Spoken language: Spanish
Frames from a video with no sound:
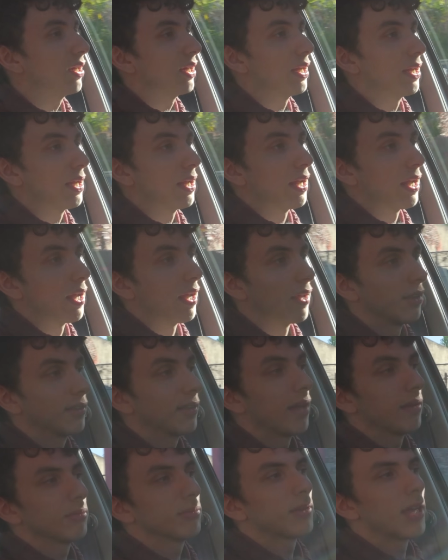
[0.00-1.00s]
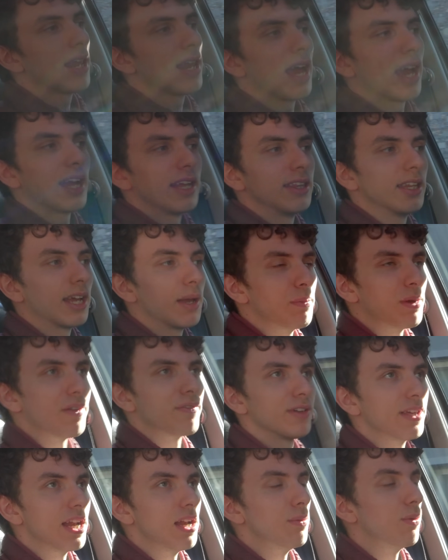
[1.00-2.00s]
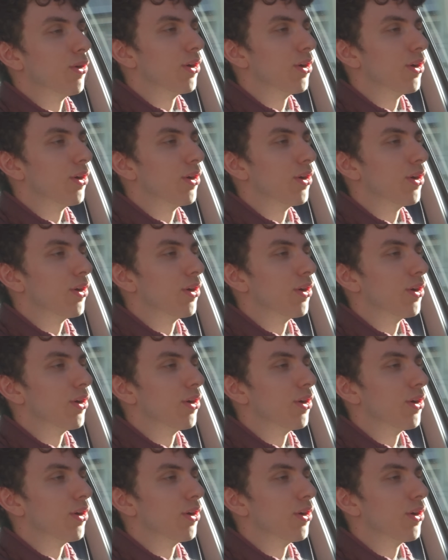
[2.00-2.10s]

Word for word: eh, está la gente que prefiere el